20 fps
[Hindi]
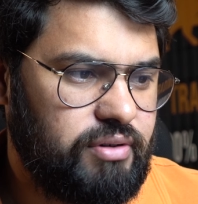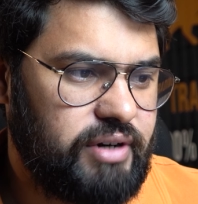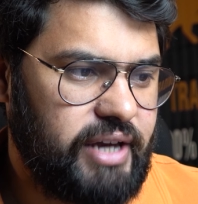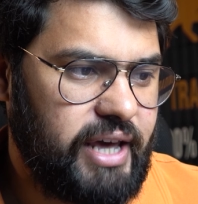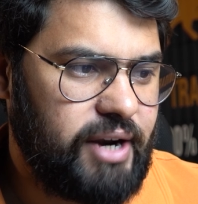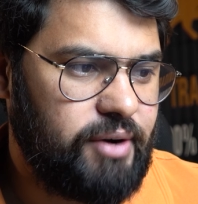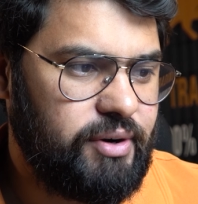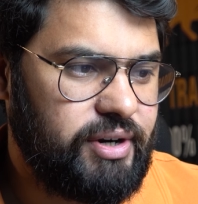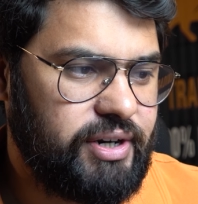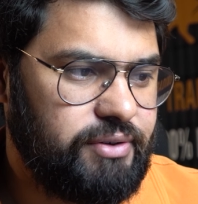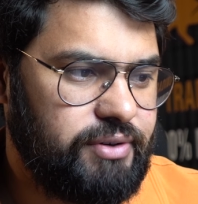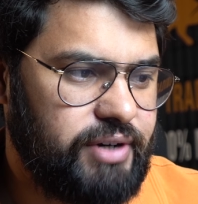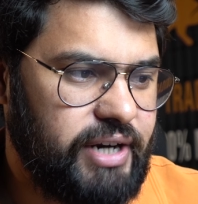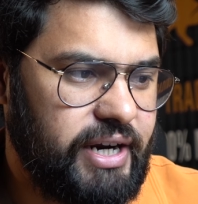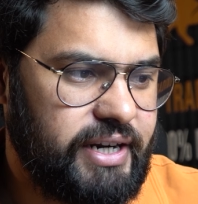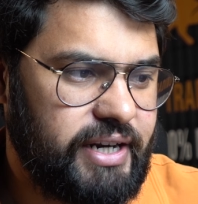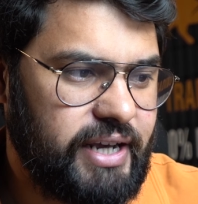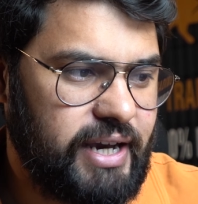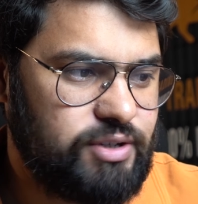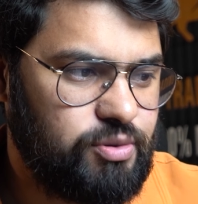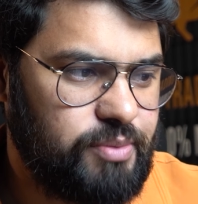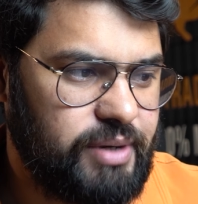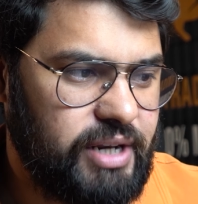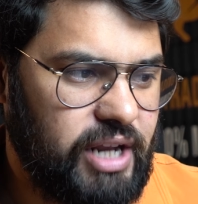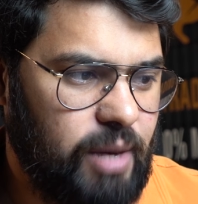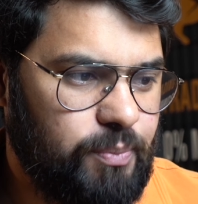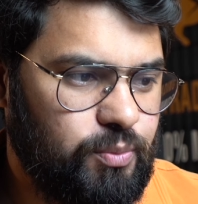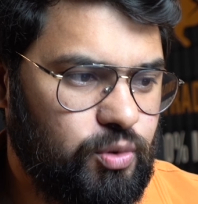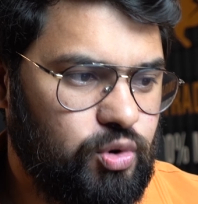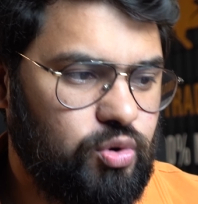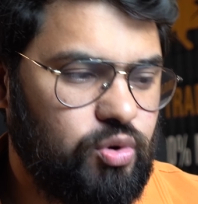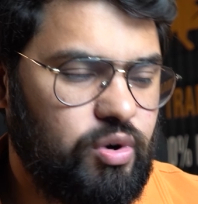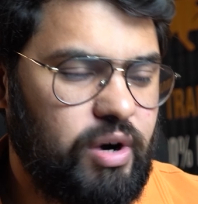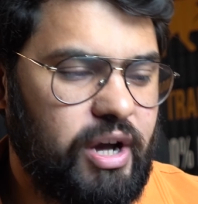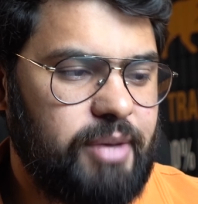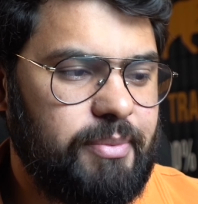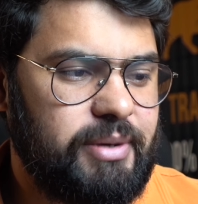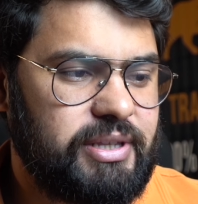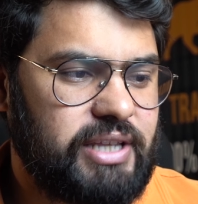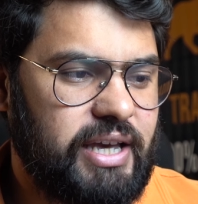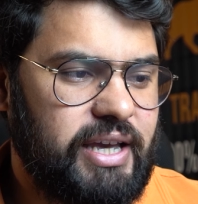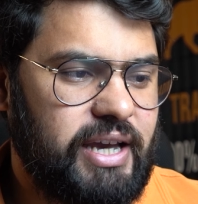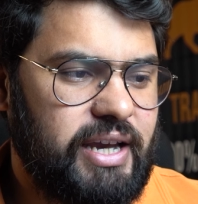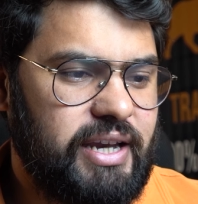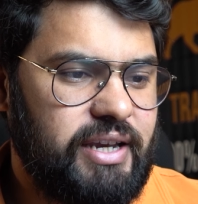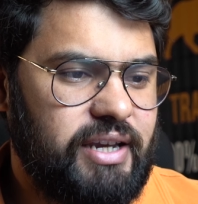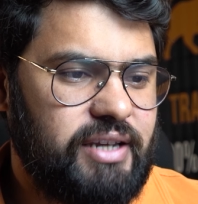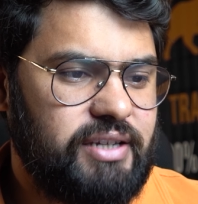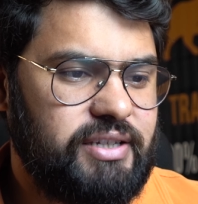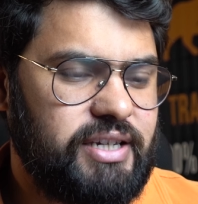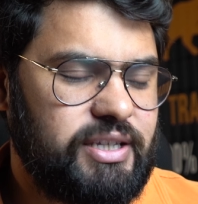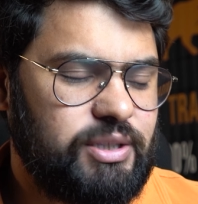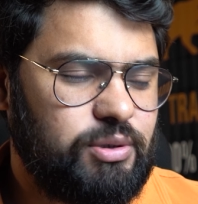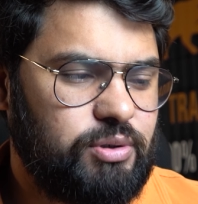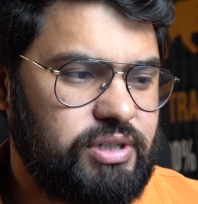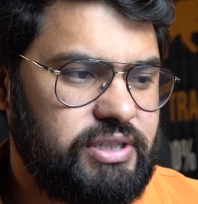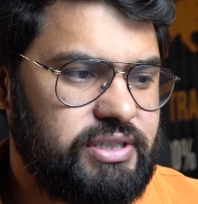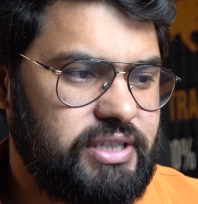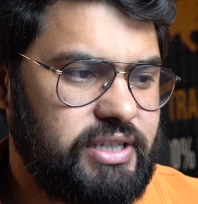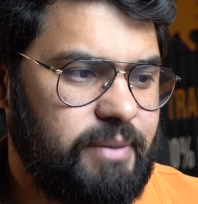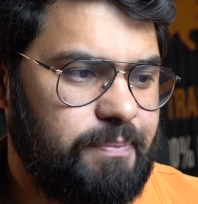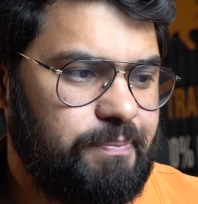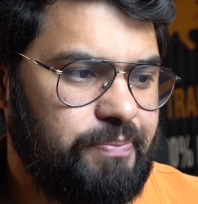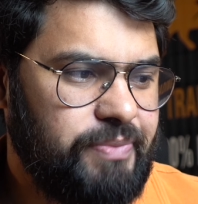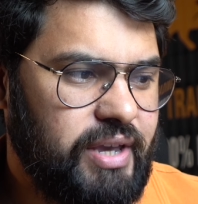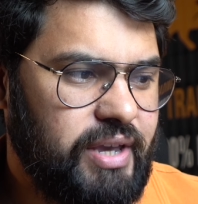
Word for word: डेरिवेटिव डेटा है जो मैंने आपको ओ बताया ये थोड़ी सी